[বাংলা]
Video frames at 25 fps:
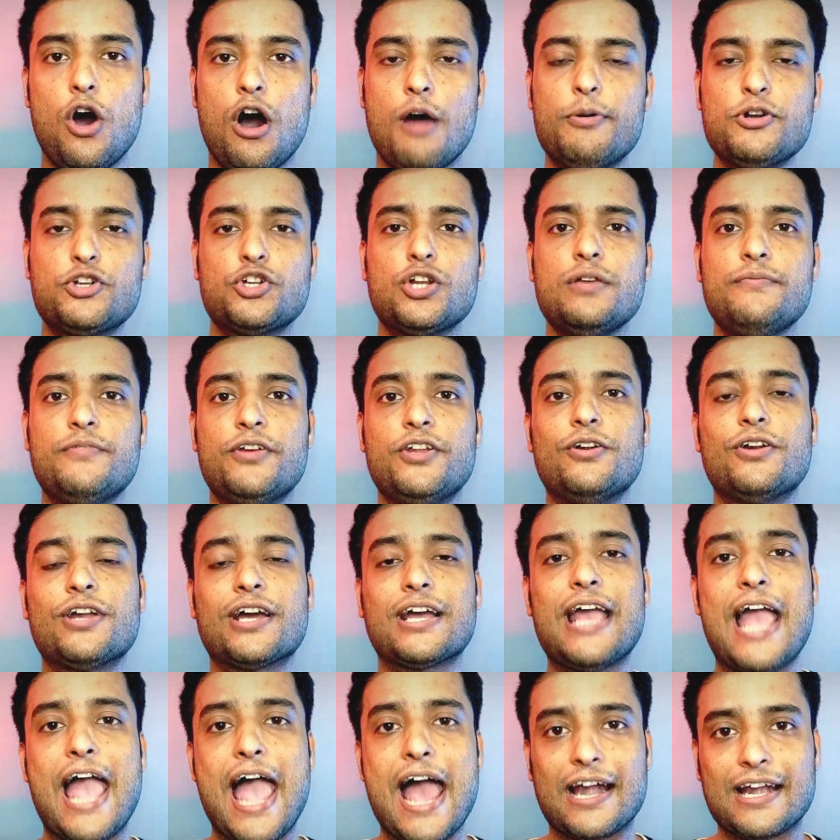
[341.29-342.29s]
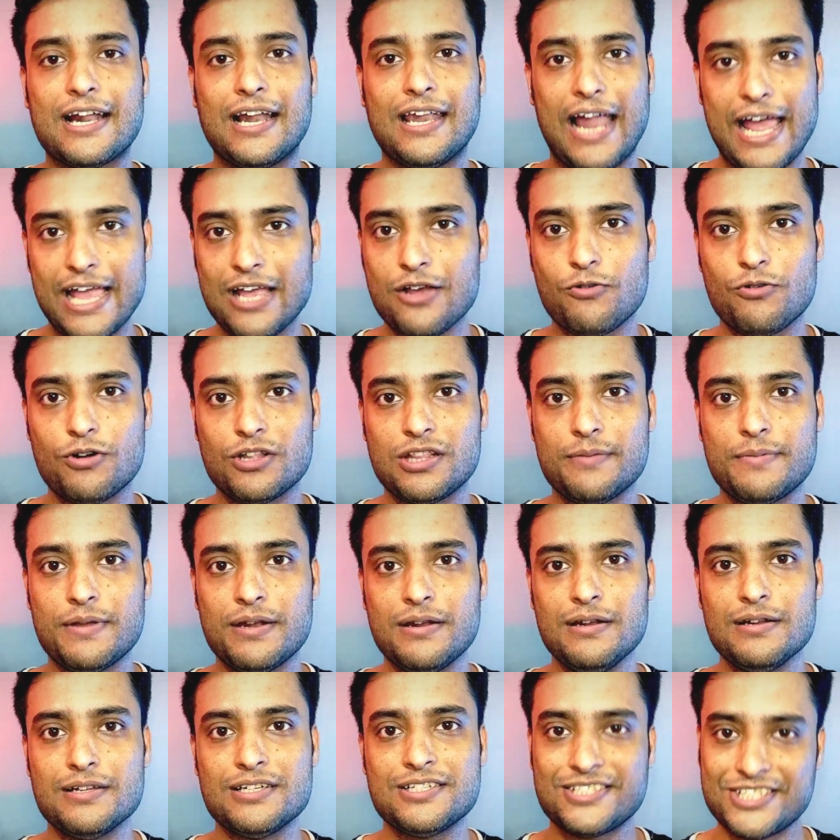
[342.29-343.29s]
অবশ্যই ভিডিওটাকে একটা লাইক করে
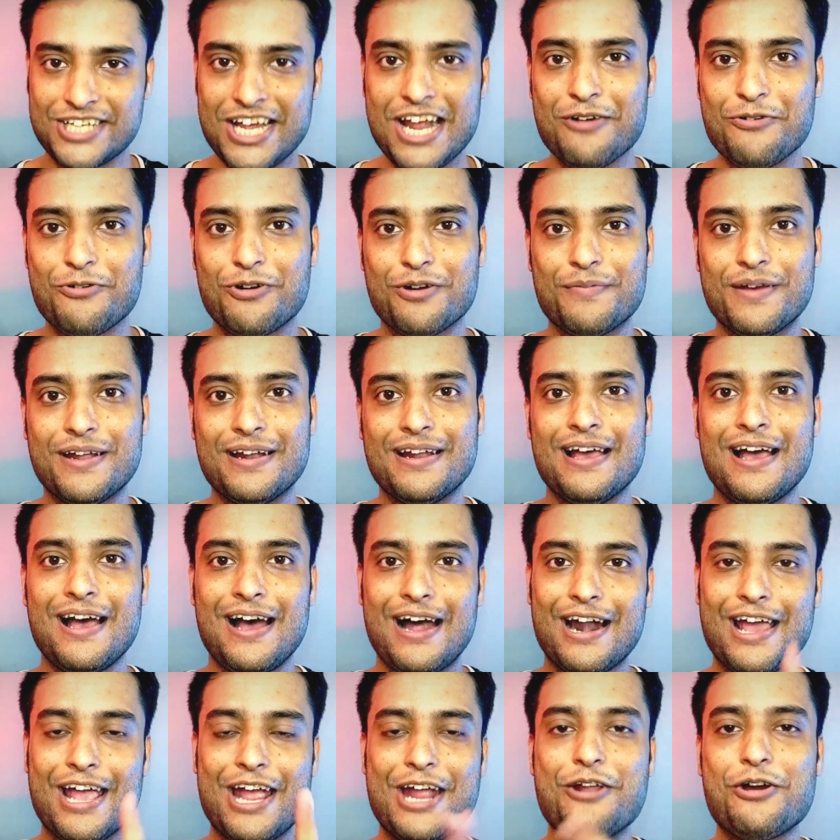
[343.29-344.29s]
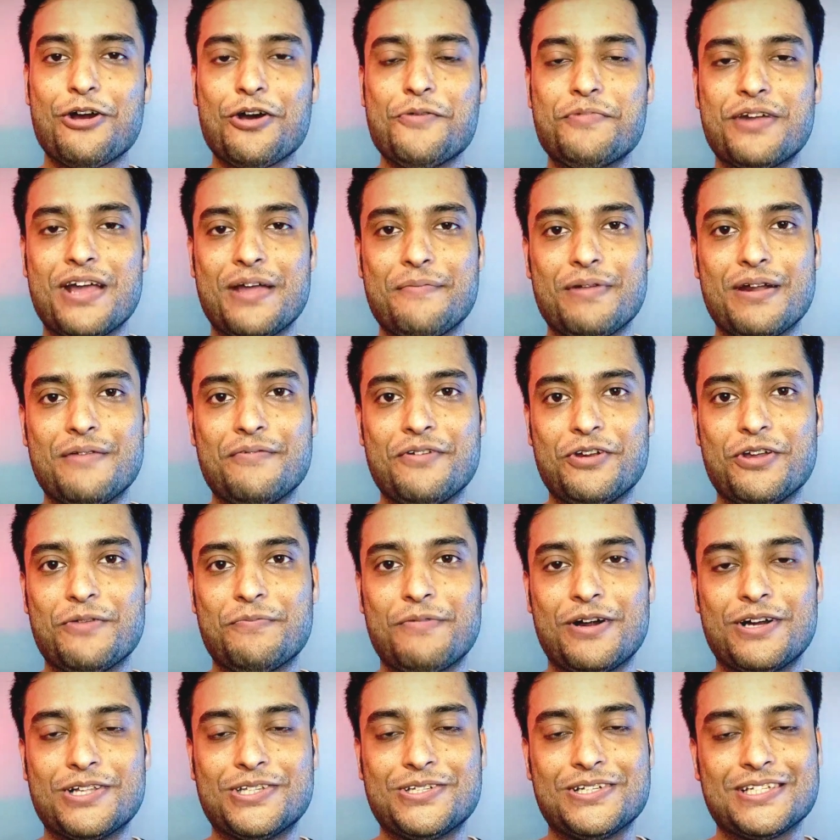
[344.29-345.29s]
দেবেন শেয়ার করবেন আর এরকম টাইপের ভিডিও
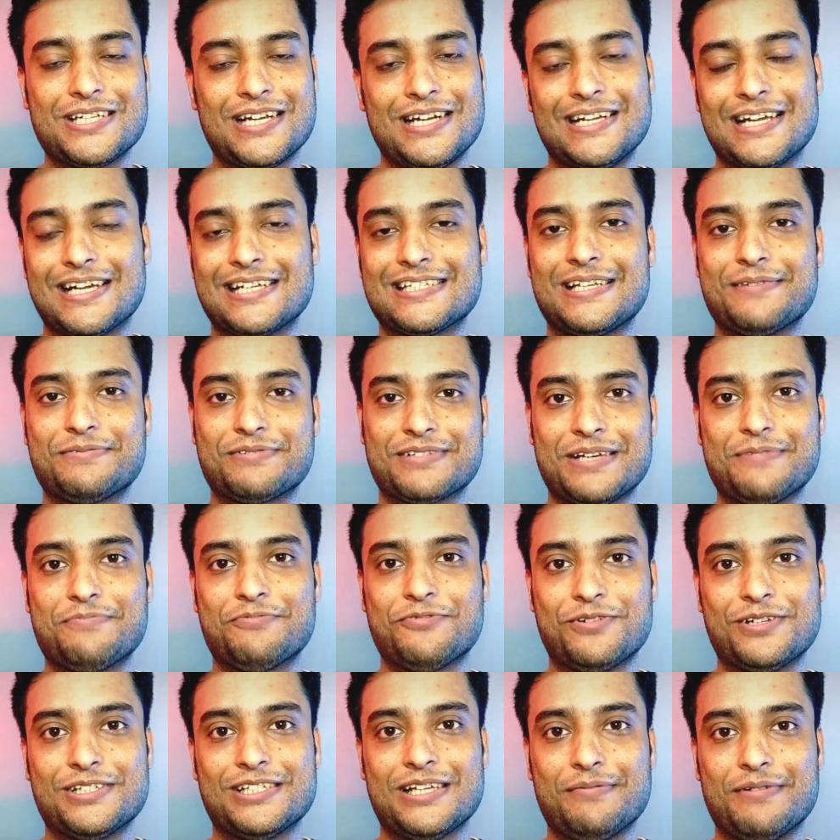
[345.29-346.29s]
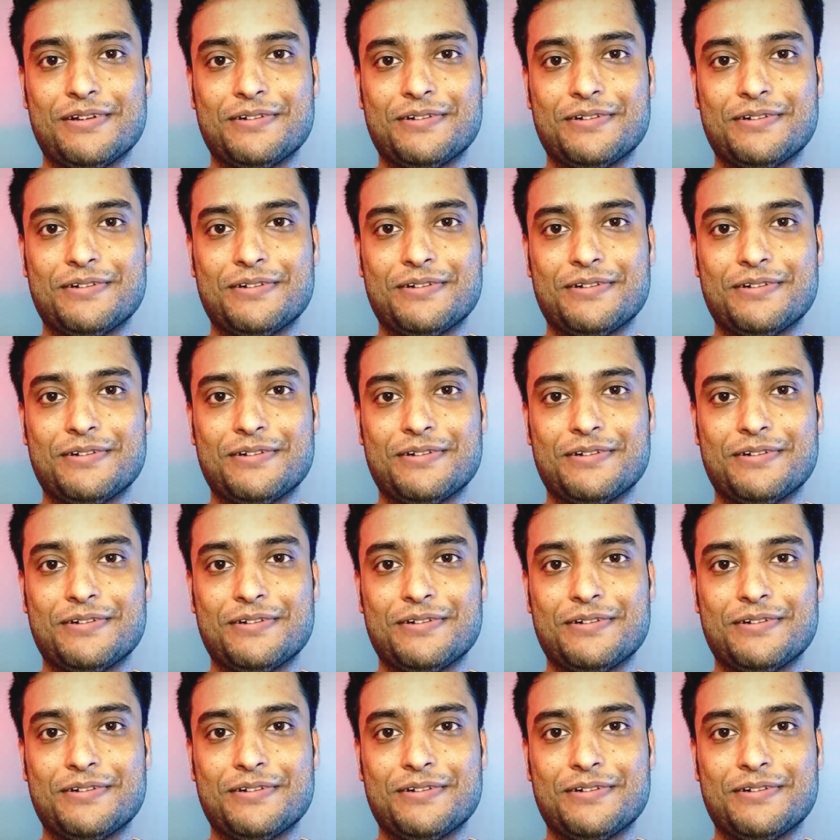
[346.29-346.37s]
পাওয়ার জন্য চ্যানেলটিকে সাবস্ক্রাইব করে